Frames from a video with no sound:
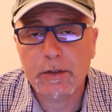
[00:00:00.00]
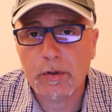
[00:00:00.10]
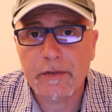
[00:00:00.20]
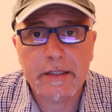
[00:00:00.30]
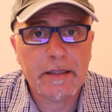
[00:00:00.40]
non
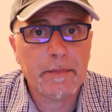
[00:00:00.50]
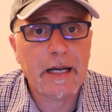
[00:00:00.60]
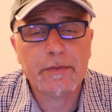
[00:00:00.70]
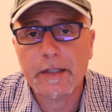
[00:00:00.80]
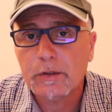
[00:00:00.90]
l'avete
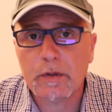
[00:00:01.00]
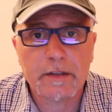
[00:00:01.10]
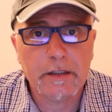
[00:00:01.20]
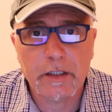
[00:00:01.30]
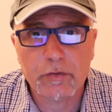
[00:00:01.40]
mai fatto
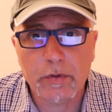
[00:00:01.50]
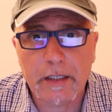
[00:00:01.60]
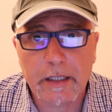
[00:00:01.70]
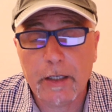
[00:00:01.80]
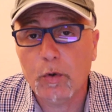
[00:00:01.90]
salire su un
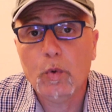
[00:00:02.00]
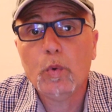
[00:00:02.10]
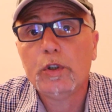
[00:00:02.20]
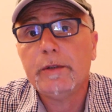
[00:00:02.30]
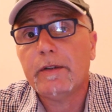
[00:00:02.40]
carrello,
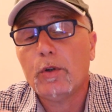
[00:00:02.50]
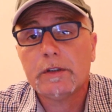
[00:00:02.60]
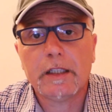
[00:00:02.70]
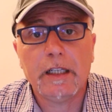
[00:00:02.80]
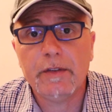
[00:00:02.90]
l'ultima
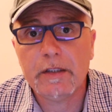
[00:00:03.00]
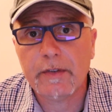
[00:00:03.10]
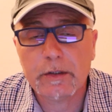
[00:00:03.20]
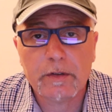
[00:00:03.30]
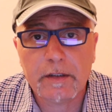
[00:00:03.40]
volta che l'avete
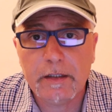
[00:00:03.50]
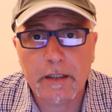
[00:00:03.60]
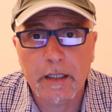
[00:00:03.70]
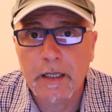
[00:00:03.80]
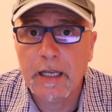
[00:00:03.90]
fatto
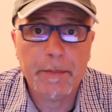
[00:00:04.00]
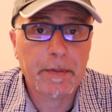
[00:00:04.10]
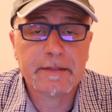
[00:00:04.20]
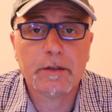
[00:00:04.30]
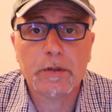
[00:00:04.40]
salire è
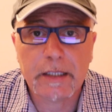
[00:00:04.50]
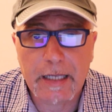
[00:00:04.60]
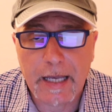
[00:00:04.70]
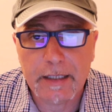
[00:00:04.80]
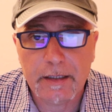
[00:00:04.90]
passato tre
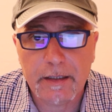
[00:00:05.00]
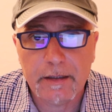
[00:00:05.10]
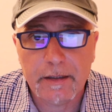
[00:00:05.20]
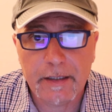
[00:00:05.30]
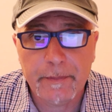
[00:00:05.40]
anni.
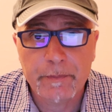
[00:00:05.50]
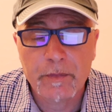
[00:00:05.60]
Eh?